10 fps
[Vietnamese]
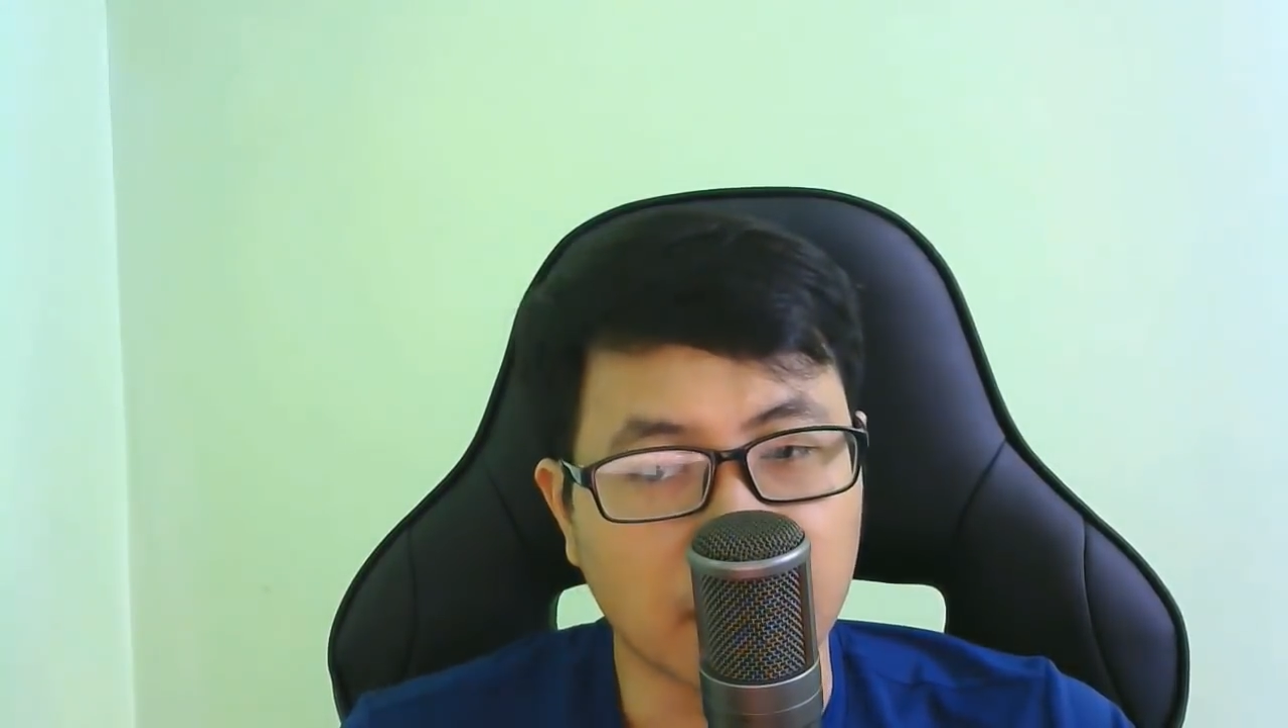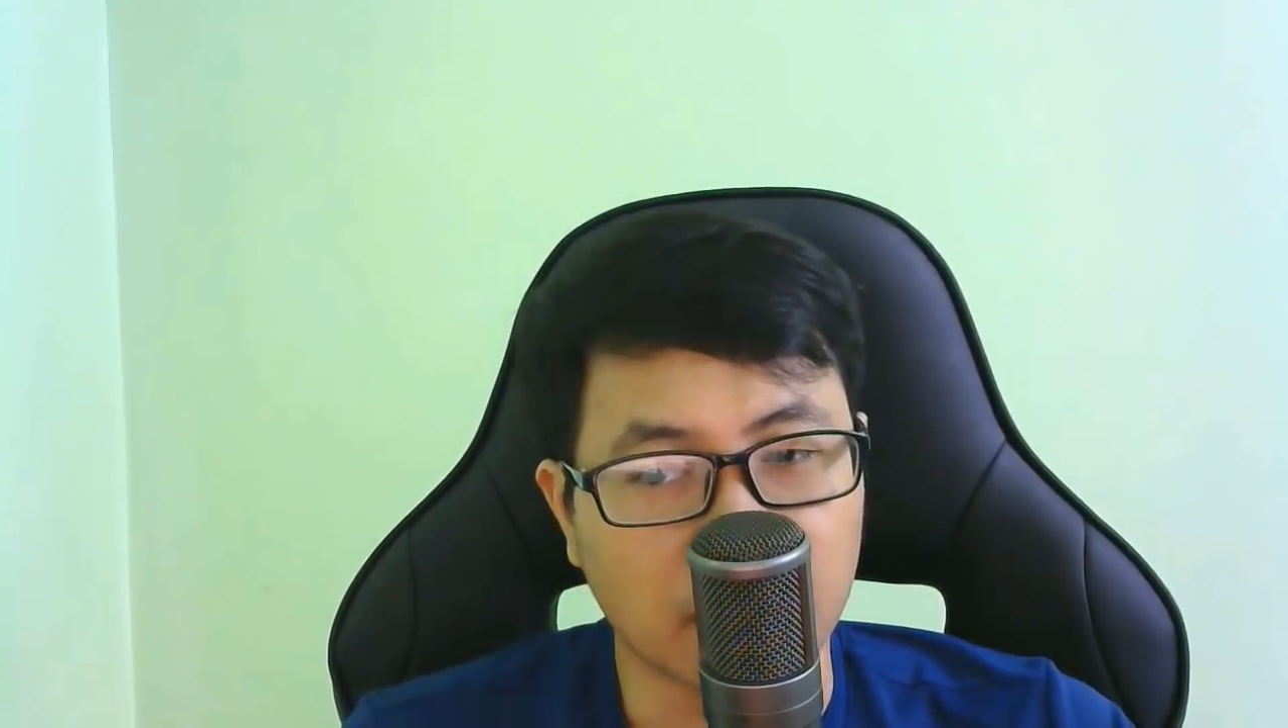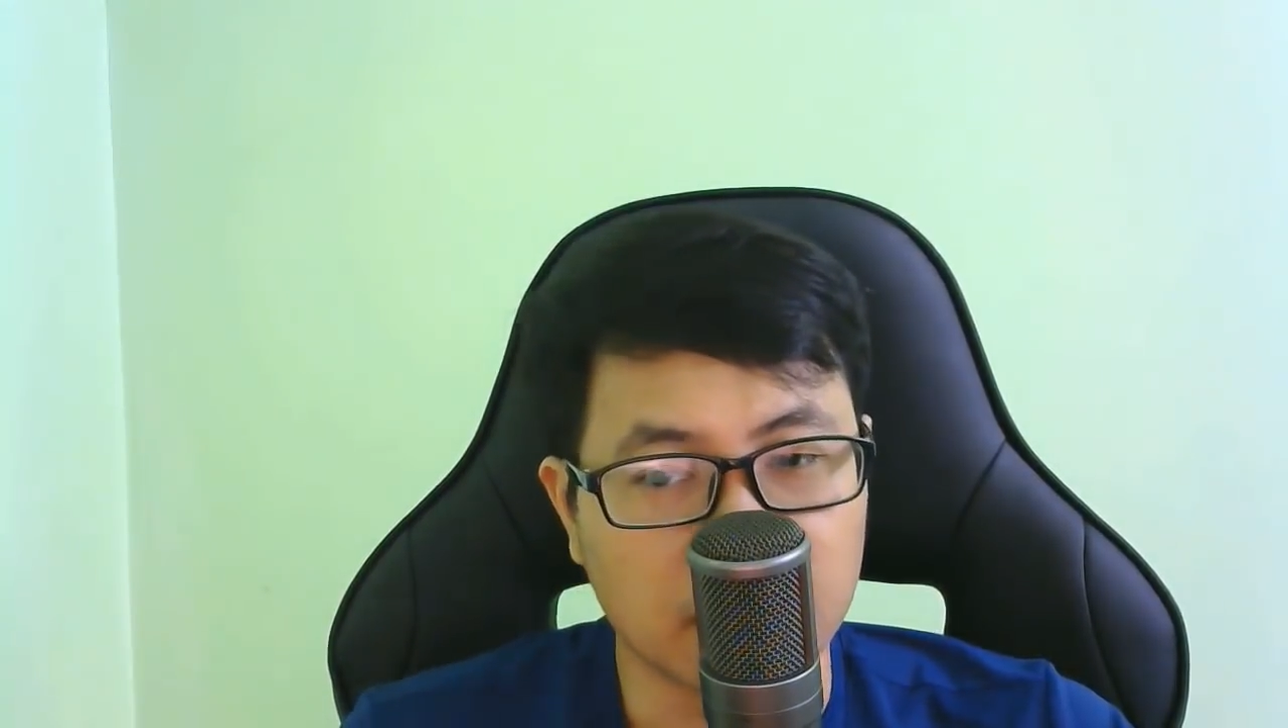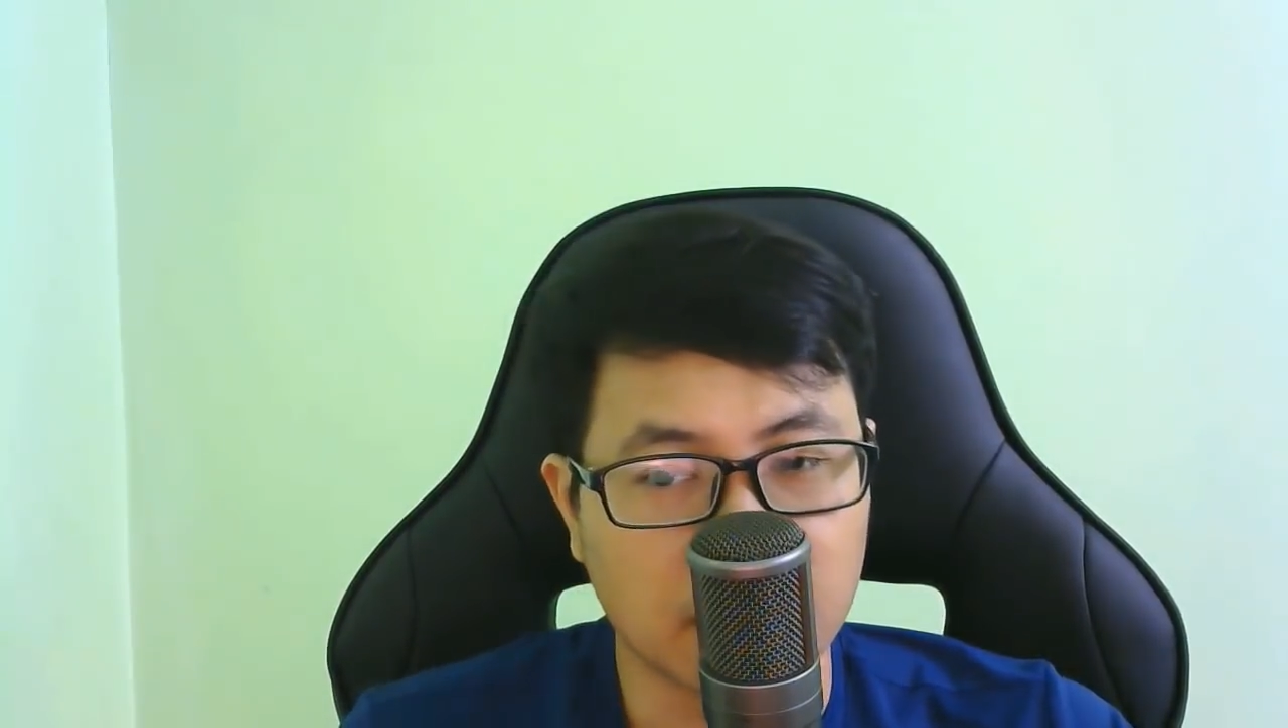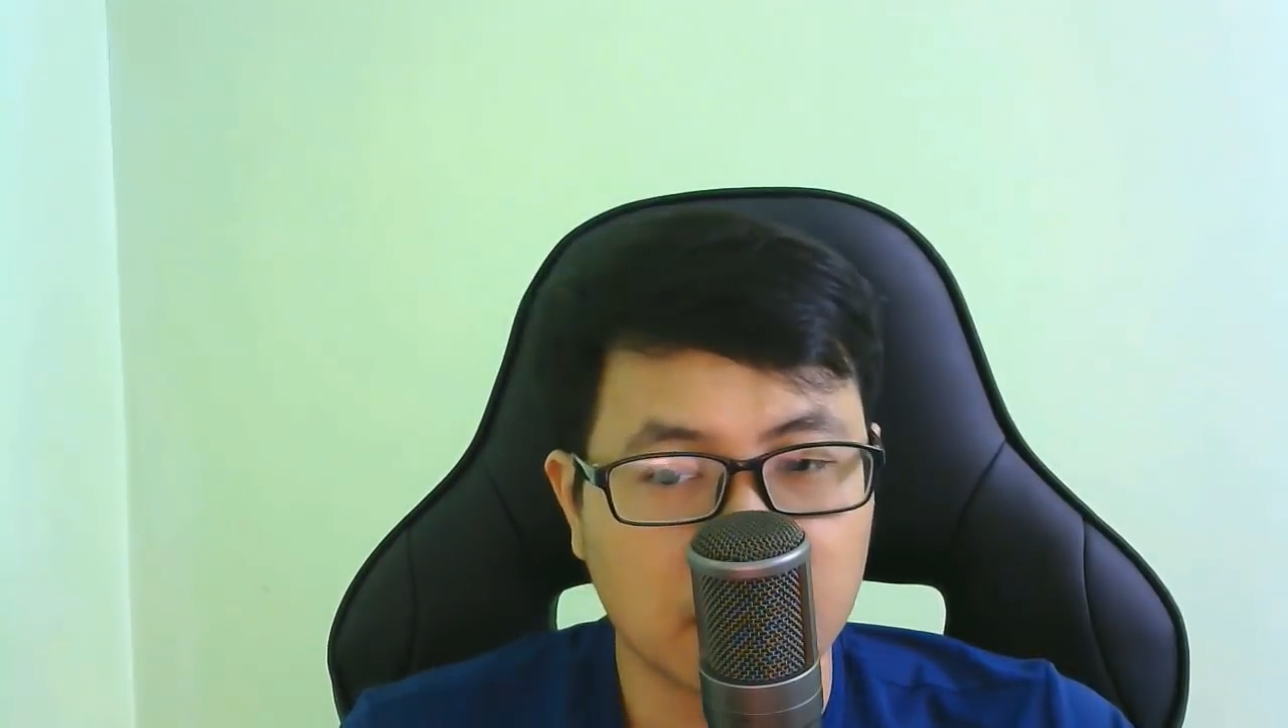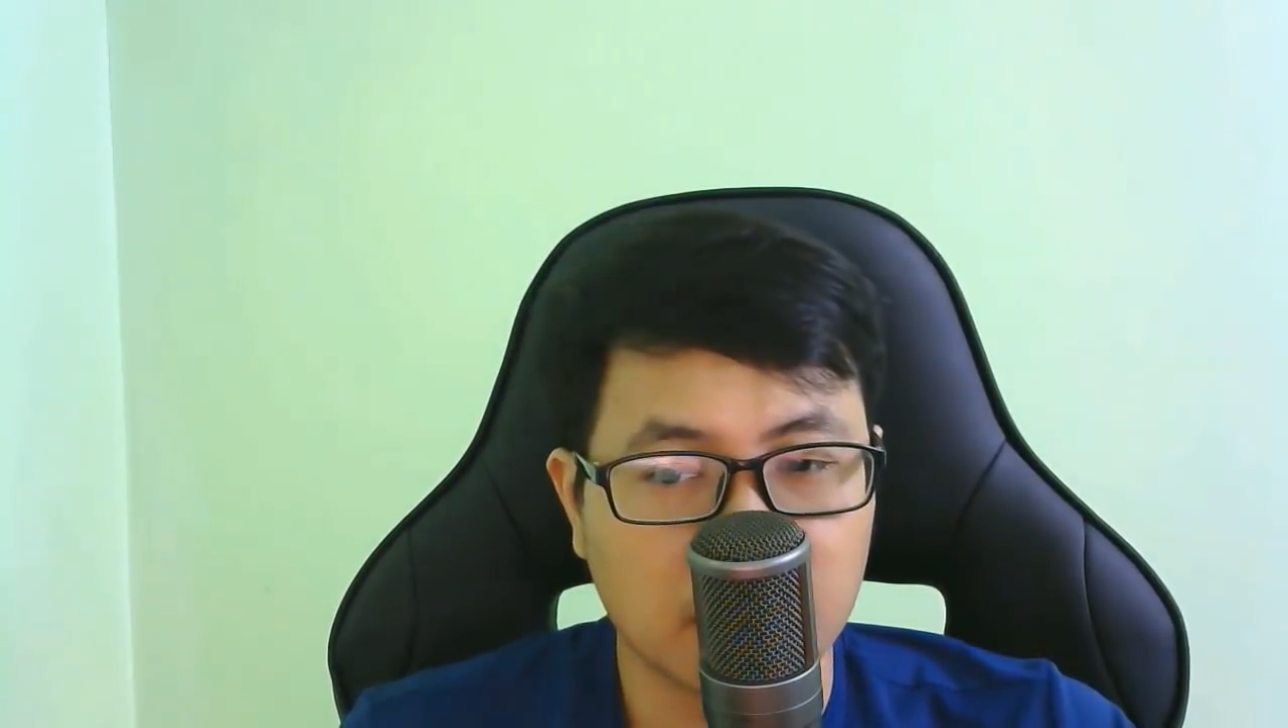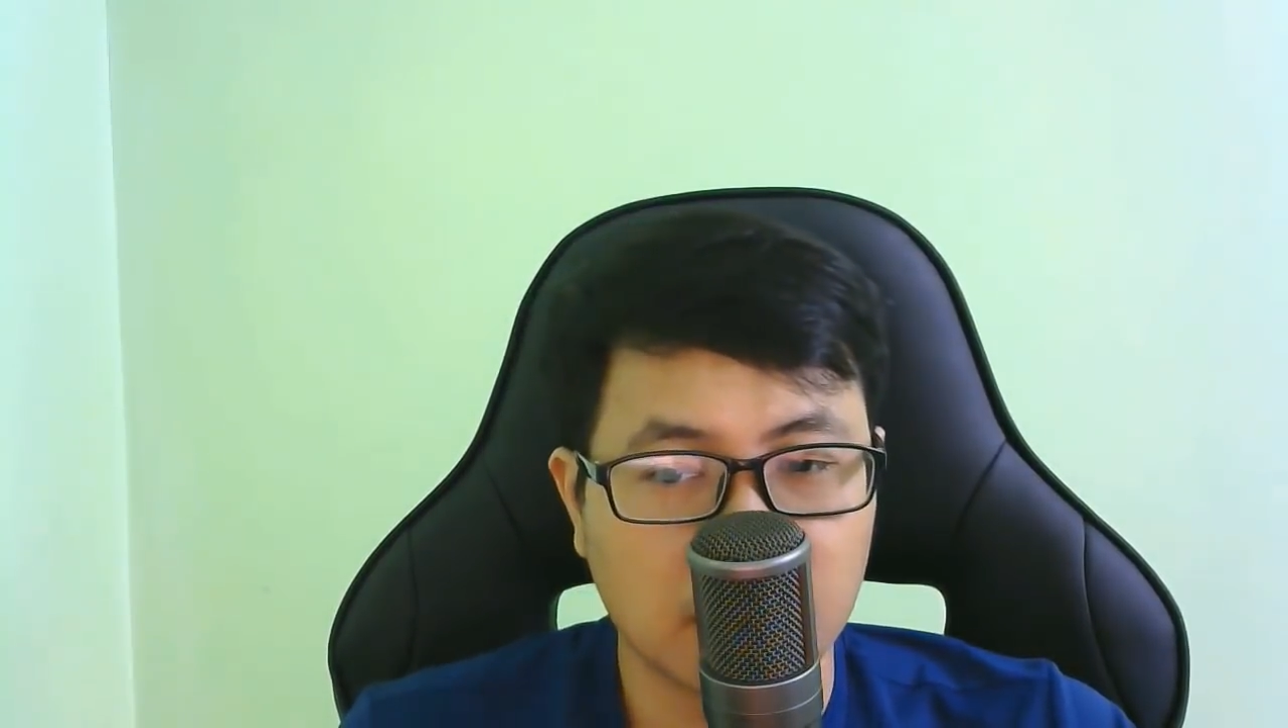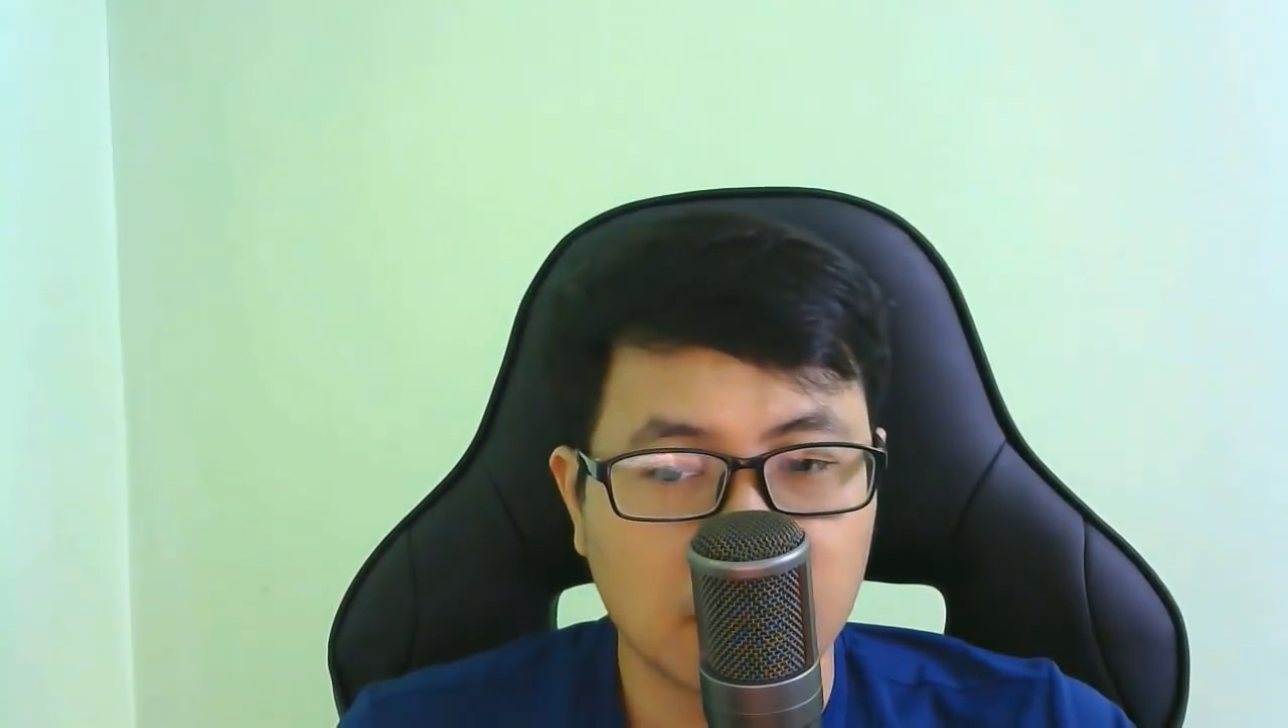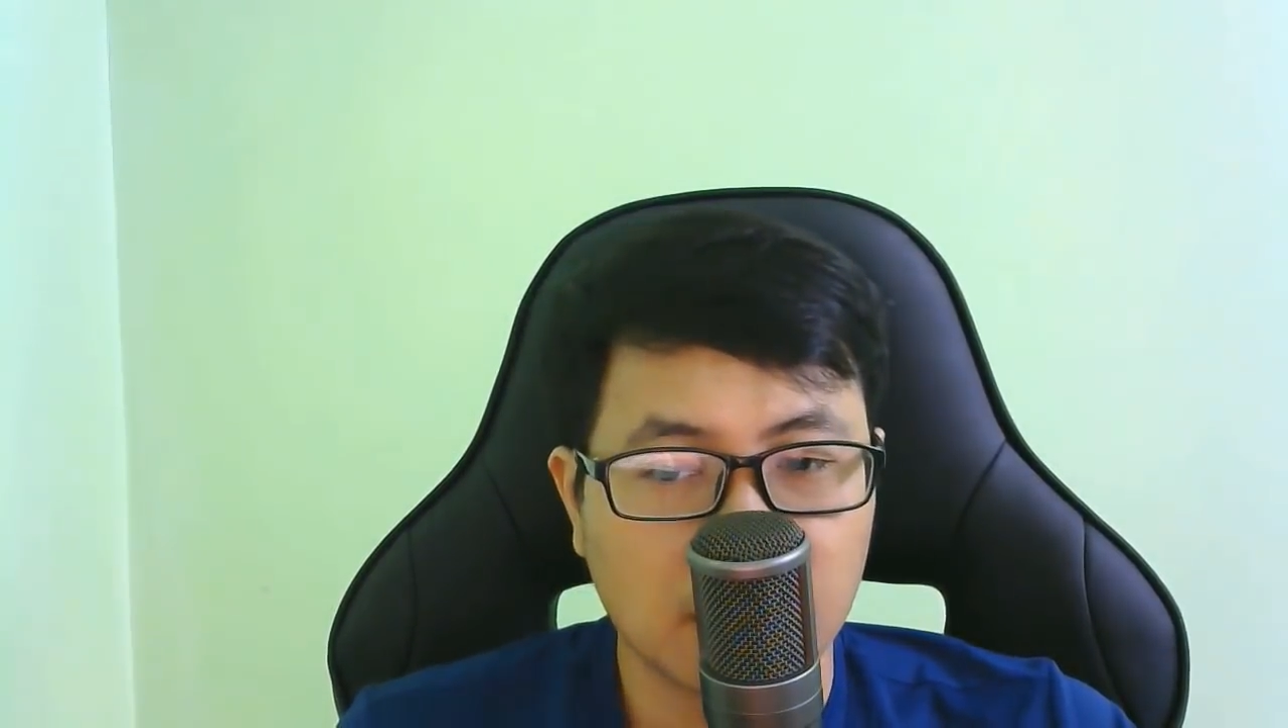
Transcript: ra vào khác,